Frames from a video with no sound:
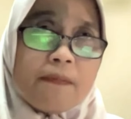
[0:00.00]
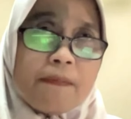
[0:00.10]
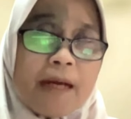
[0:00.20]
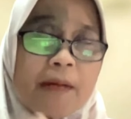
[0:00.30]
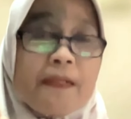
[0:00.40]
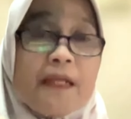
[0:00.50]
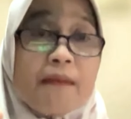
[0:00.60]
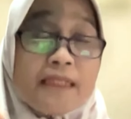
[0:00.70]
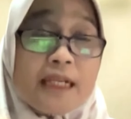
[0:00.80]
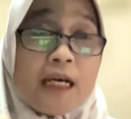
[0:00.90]
pengabdian
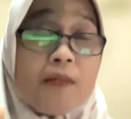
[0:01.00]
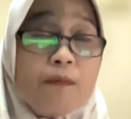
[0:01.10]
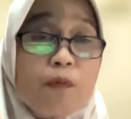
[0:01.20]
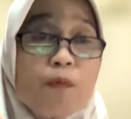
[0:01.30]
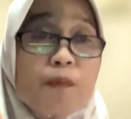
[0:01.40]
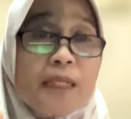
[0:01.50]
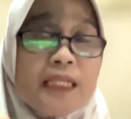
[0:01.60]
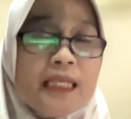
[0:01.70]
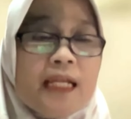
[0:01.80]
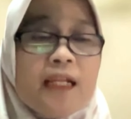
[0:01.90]
masyarakat maupun
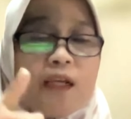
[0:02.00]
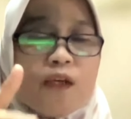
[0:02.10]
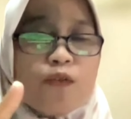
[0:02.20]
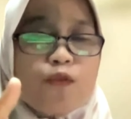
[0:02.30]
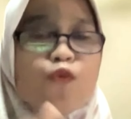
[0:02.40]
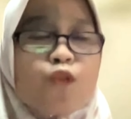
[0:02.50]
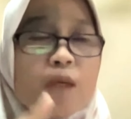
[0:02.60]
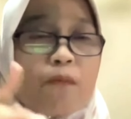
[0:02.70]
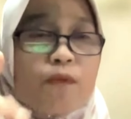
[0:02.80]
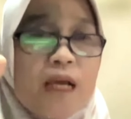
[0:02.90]
penelitian susu
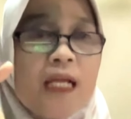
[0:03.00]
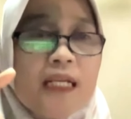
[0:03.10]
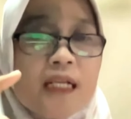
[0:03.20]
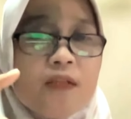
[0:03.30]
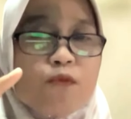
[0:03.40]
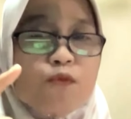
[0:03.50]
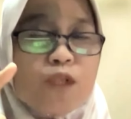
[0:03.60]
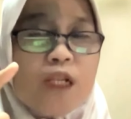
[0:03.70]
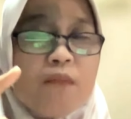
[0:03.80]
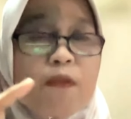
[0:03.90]
yang mudah adalah susu
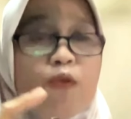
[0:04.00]
dalam bentuk